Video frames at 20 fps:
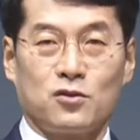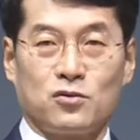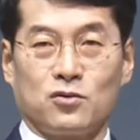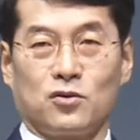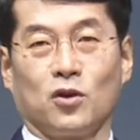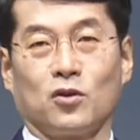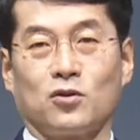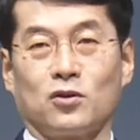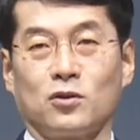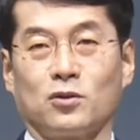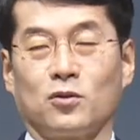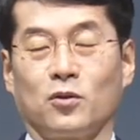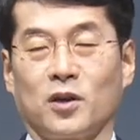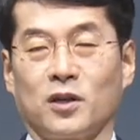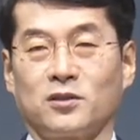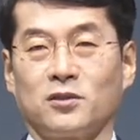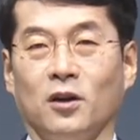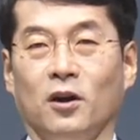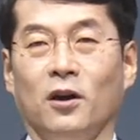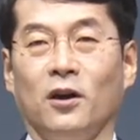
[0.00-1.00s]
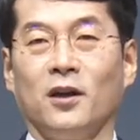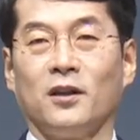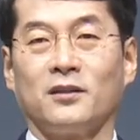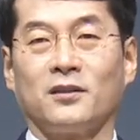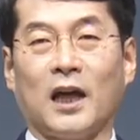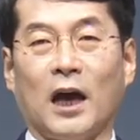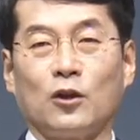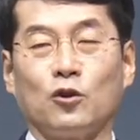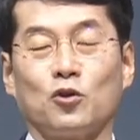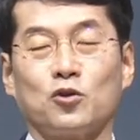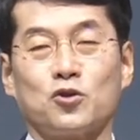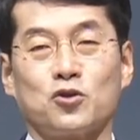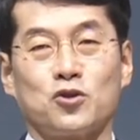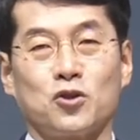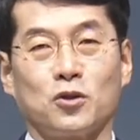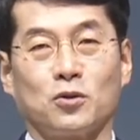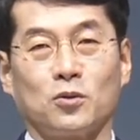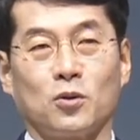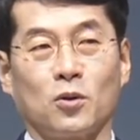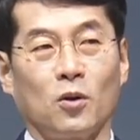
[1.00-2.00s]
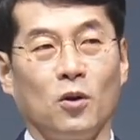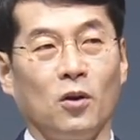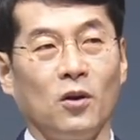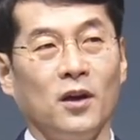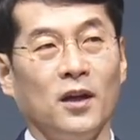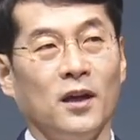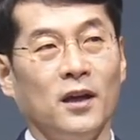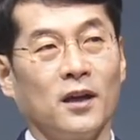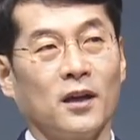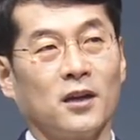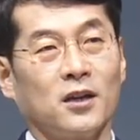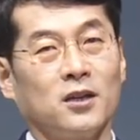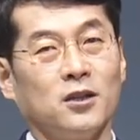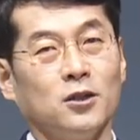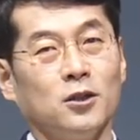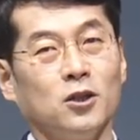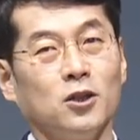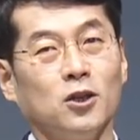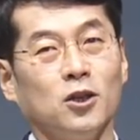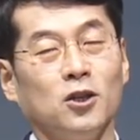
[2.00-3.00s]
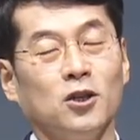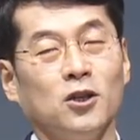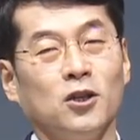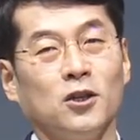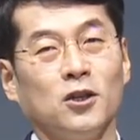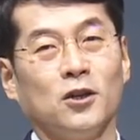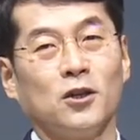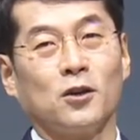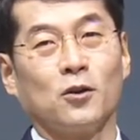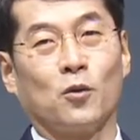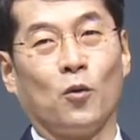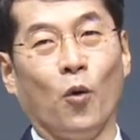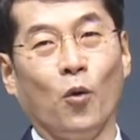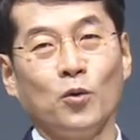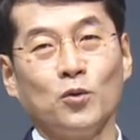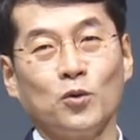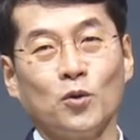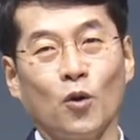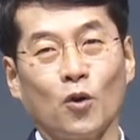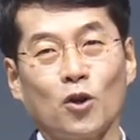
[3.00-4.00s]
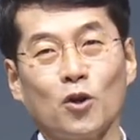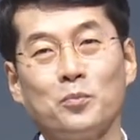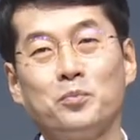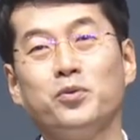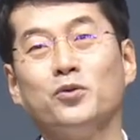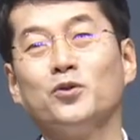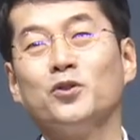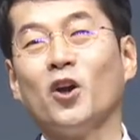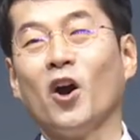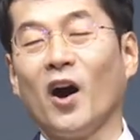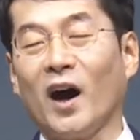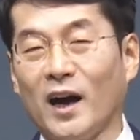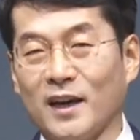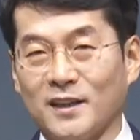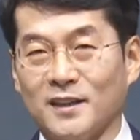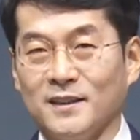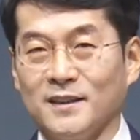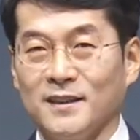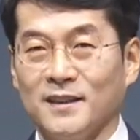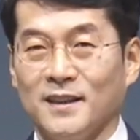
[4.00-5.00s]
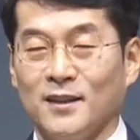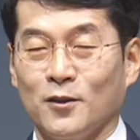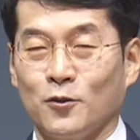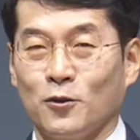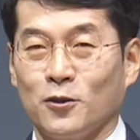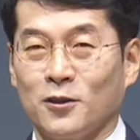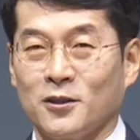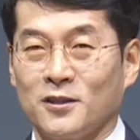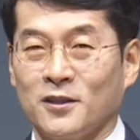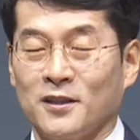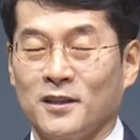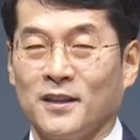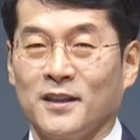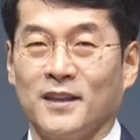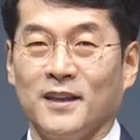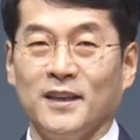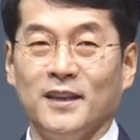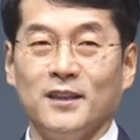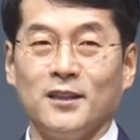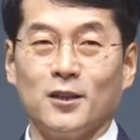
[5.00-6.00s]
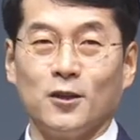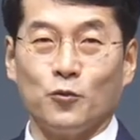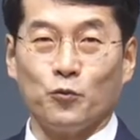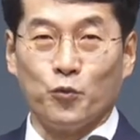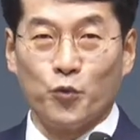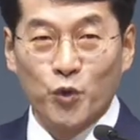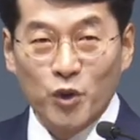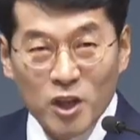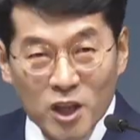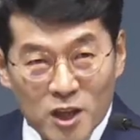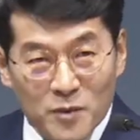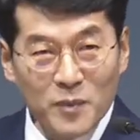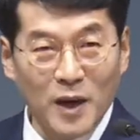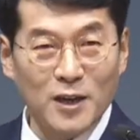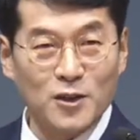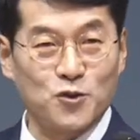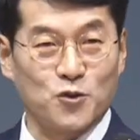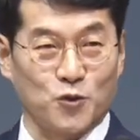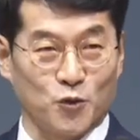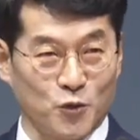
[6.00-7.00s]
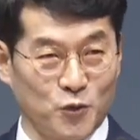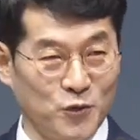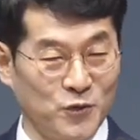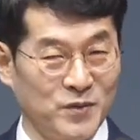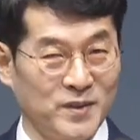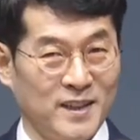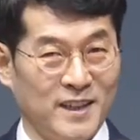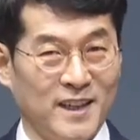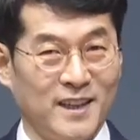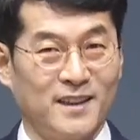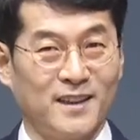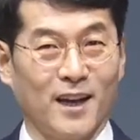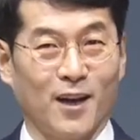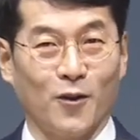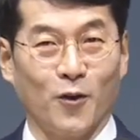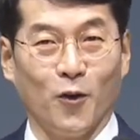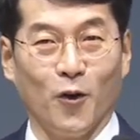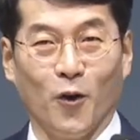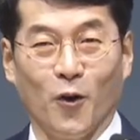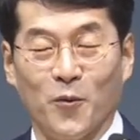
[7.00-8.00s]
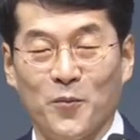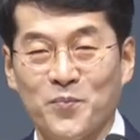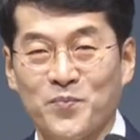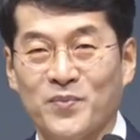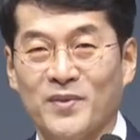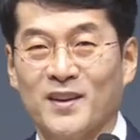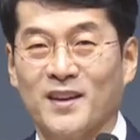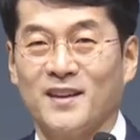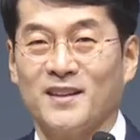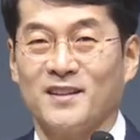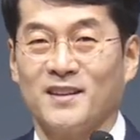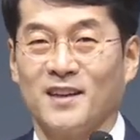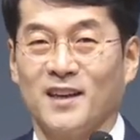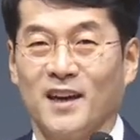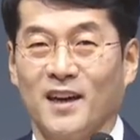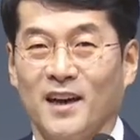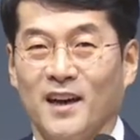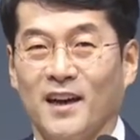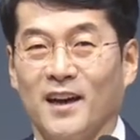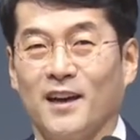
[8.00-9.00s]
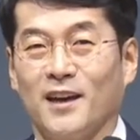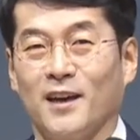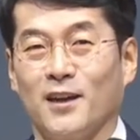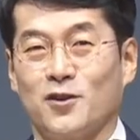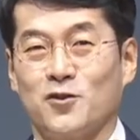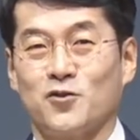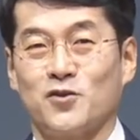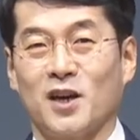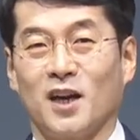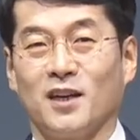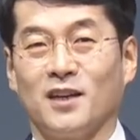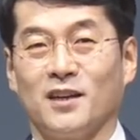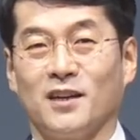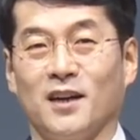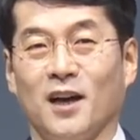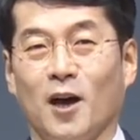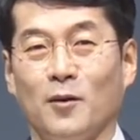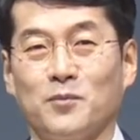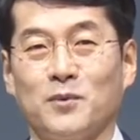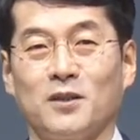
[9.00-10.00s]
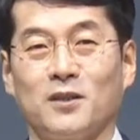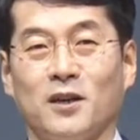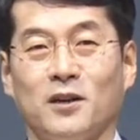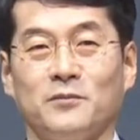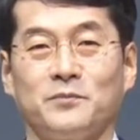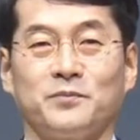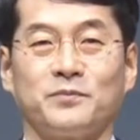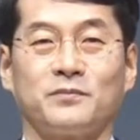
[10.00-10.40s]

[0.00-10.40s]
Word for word: 주교들을 통해서 나눠줄 수 있도록 그 공로를 분여하는 일을 위임할 수 있다고 그렇게 주장을 합니다.